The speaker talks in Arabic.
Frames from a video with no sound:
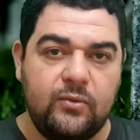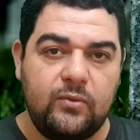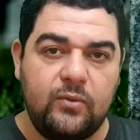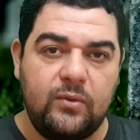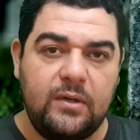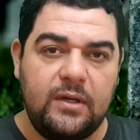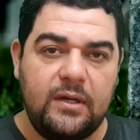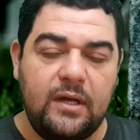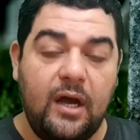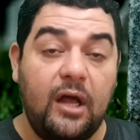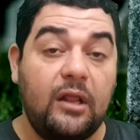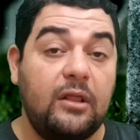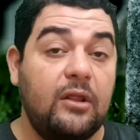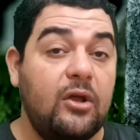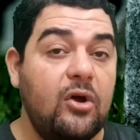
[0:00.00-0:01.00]
تقول
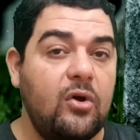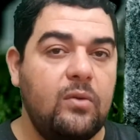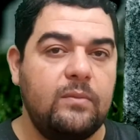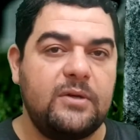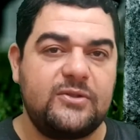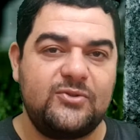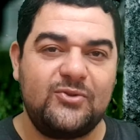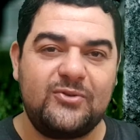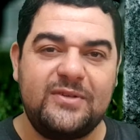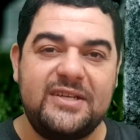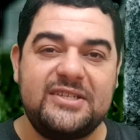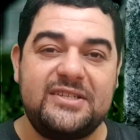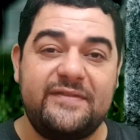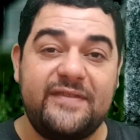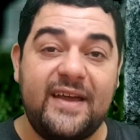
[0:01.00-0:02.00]
اللهم
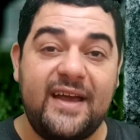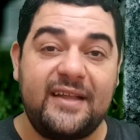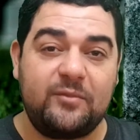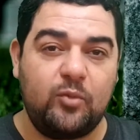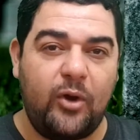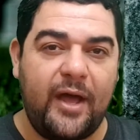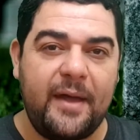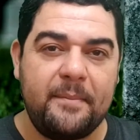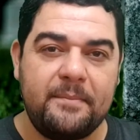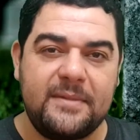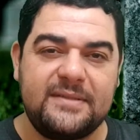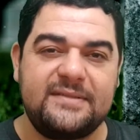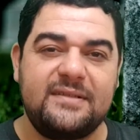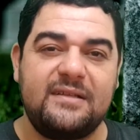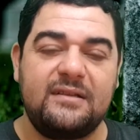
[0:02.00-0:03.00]
ارزقنا شفاعة
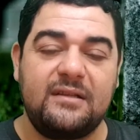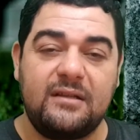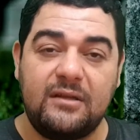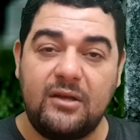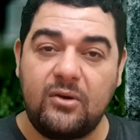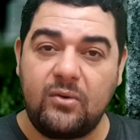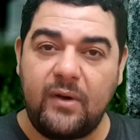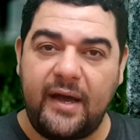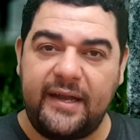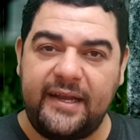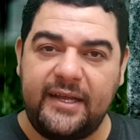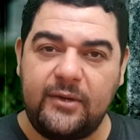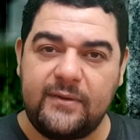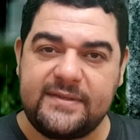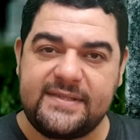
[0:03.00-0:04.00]
محمد صلى الله
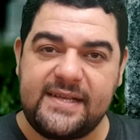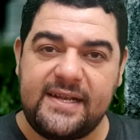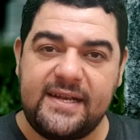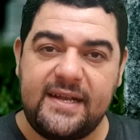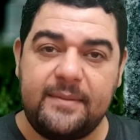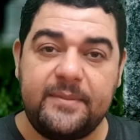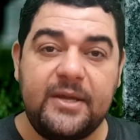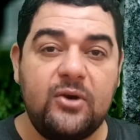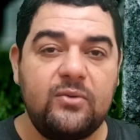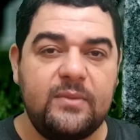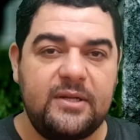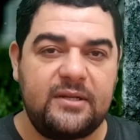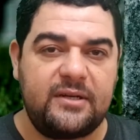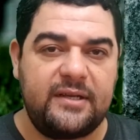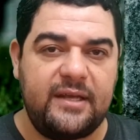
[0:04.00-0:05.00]
عليه وسلم يوم
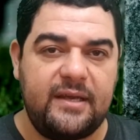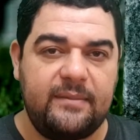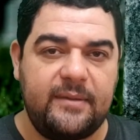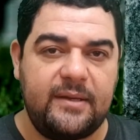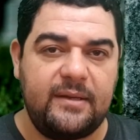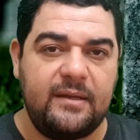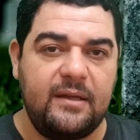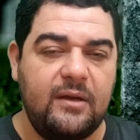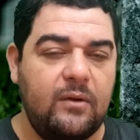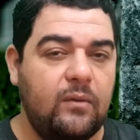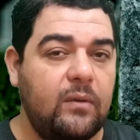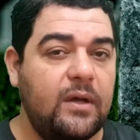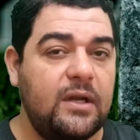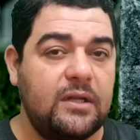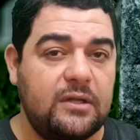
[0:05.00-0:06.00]
القيامة
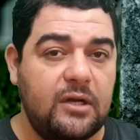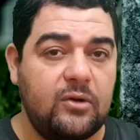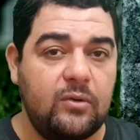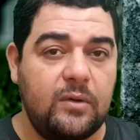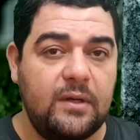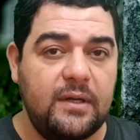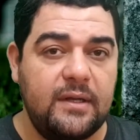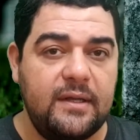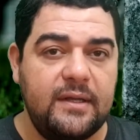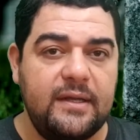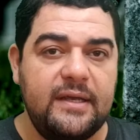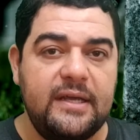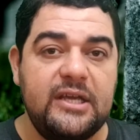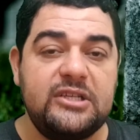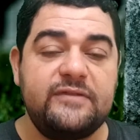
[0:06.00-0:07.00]
ولا تقل
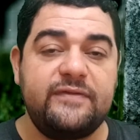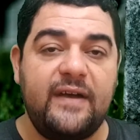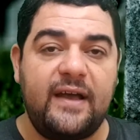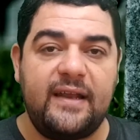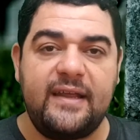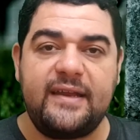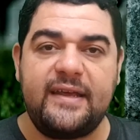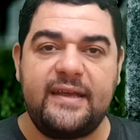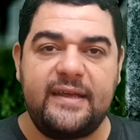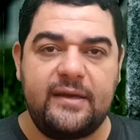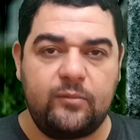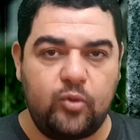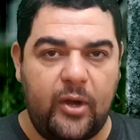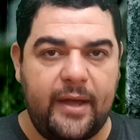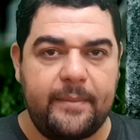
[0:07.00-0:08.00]
اشفع لنا يا
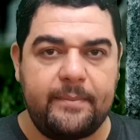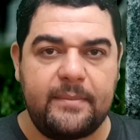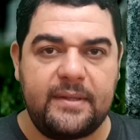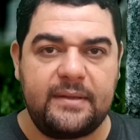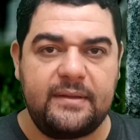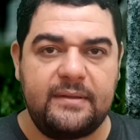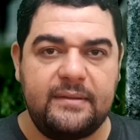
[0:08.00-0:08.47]
محمد